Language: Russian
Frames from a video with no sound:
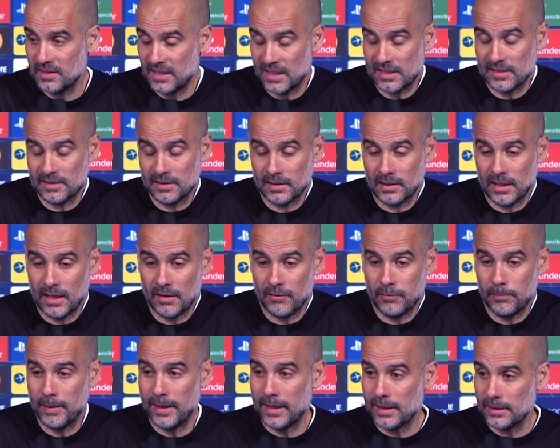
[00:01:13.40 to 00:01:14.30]
Сейчас
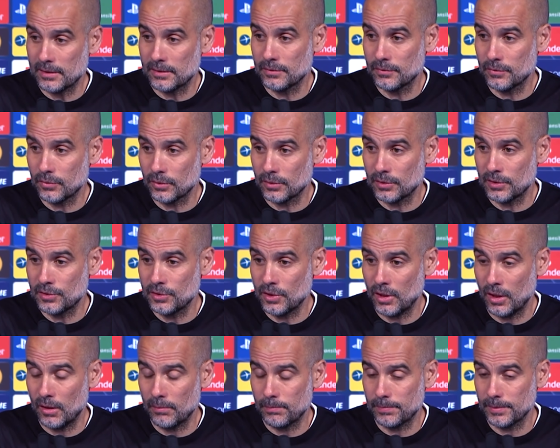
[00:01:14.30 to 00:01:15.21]
половина работы
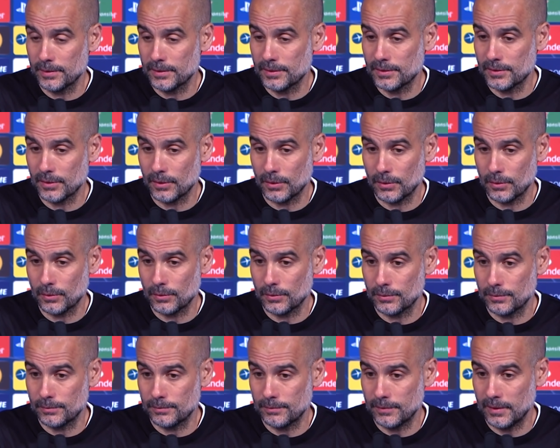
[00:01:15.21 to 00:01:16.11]
уже позади.
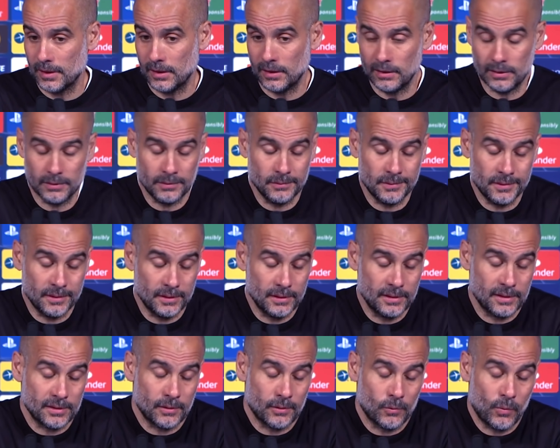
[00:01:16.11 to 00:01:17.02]
Все
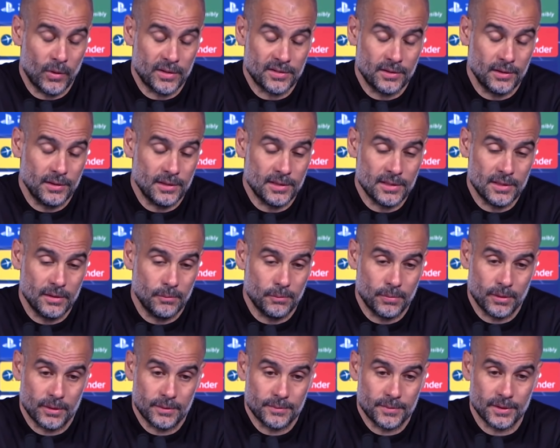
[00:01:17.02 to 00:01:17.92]
очень просто.
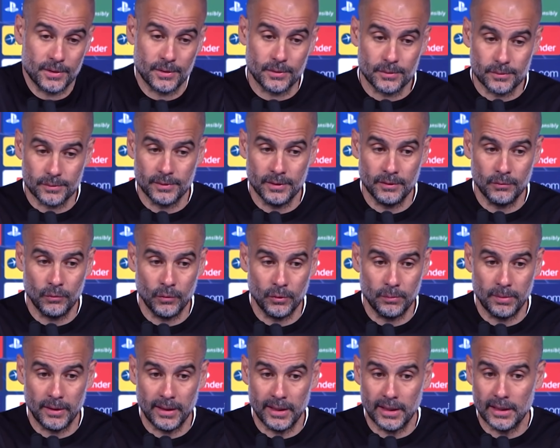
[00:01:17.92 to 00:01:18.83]
Если мы
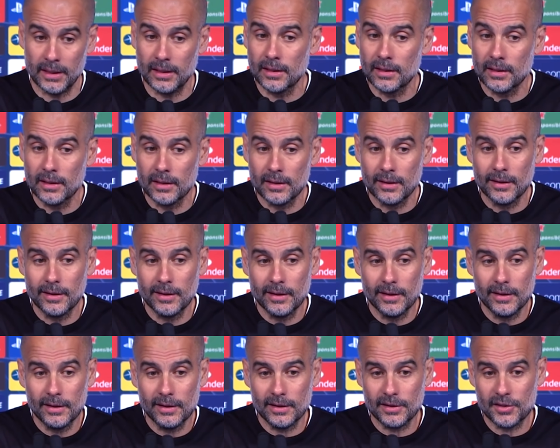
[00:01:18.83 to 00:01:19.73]
будем играть
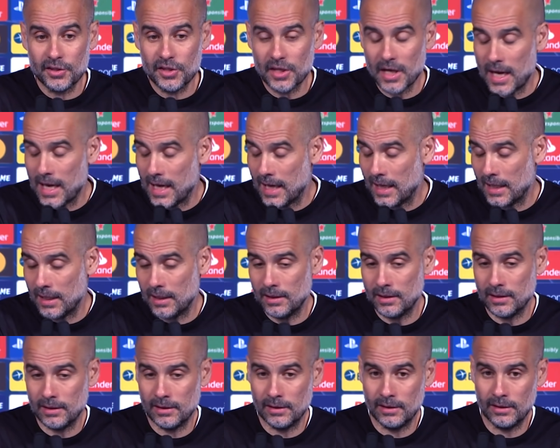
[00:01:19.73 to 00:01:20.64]
скованно,
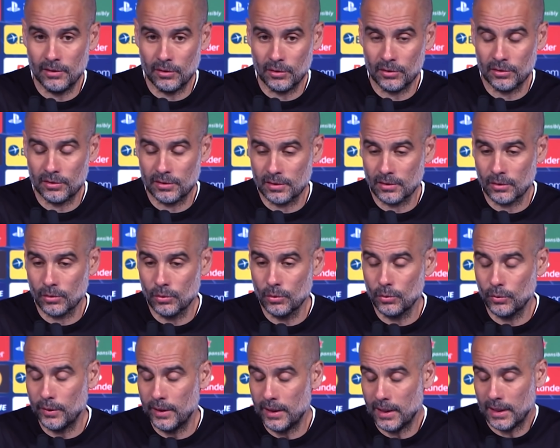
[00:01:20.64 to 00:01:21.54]
и не так,
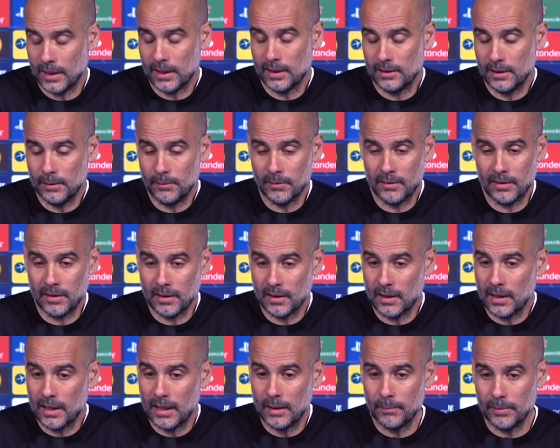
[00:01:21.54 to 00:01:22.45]
как играем
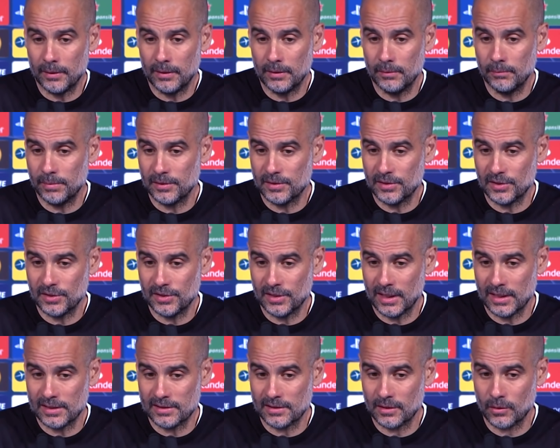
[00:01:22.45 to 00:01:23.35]
обычно. ПСЖ
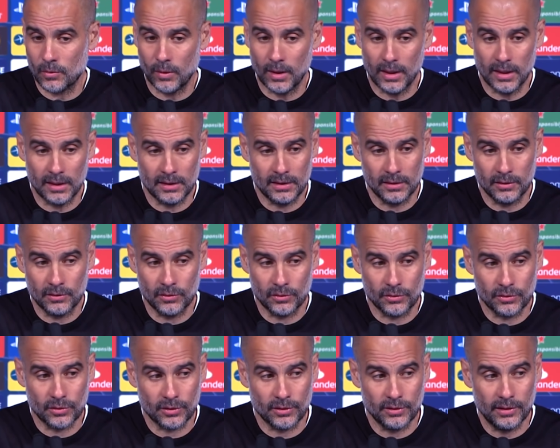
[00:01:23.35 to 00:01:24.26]
сможет обернуть
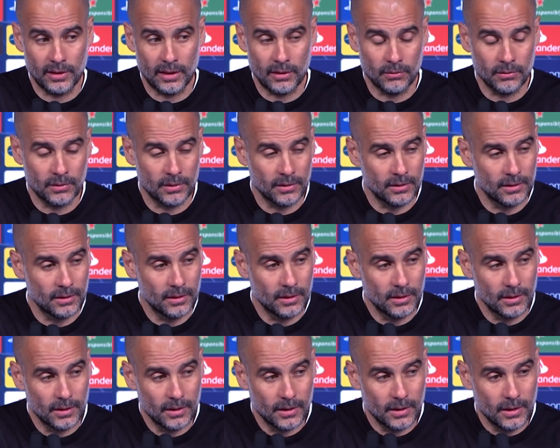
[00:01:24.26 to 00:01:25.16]
все в свою
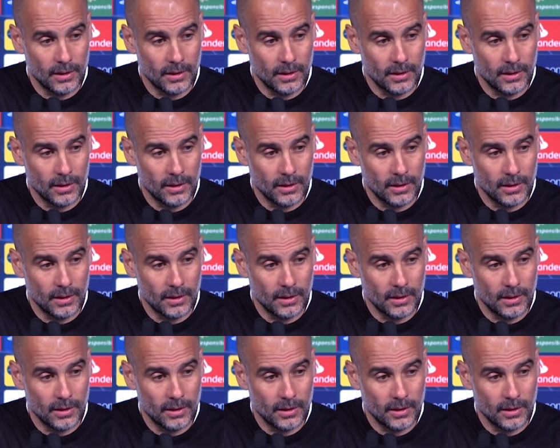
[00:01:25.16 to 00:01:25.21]
пользу.